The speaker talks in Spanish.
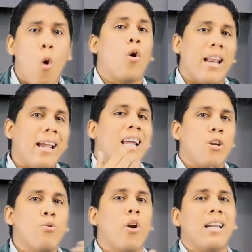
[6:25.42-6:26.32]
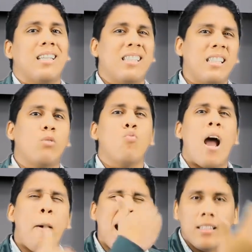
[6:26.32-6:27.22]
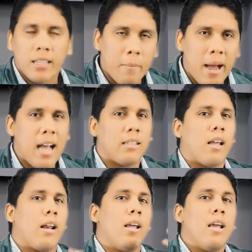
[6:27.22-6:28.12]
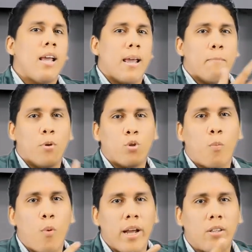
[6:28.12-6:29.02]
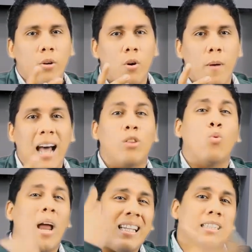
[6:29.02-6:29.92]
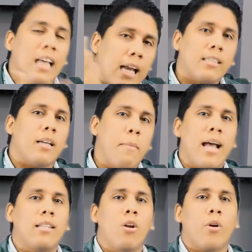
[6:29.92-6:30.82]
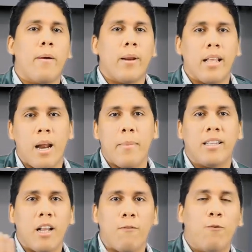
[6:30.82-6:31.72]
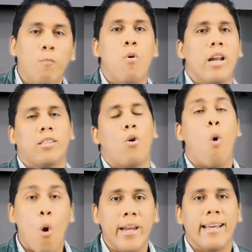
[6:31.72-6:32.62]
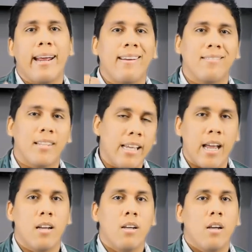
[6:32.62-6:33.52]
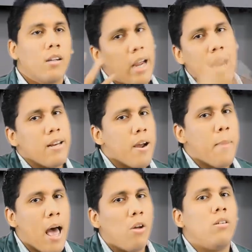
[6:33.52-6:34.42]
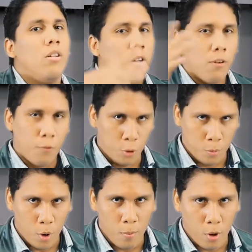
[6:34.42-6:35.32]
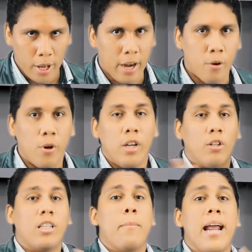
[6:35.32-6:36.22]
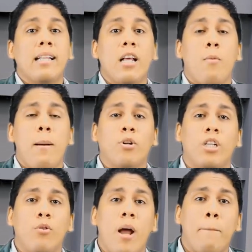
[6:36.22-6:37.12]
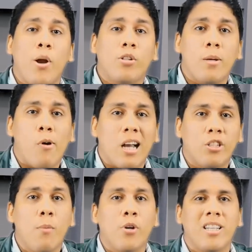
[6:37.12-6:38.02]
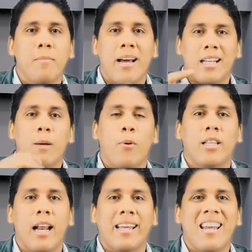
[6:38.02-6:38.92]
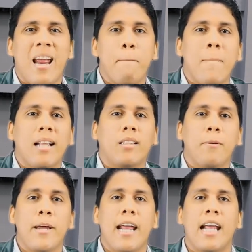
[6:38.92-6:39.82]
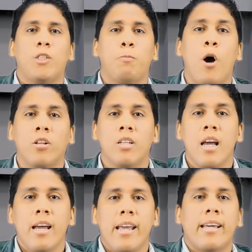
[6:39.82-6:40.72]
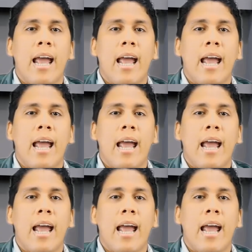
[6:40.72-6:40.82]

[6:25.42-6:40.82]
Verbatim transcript: o creen que Junior necesita un avance más, eh, por supuesto actualizarse más de lo que verdaderamente el fútbol es hoy en día, que es el llamado fútbol moderno. Entonces, mi gente, nos vemos en una próxima ocasión. Muchísimas gracias por estar aquí en Matt TV Sports y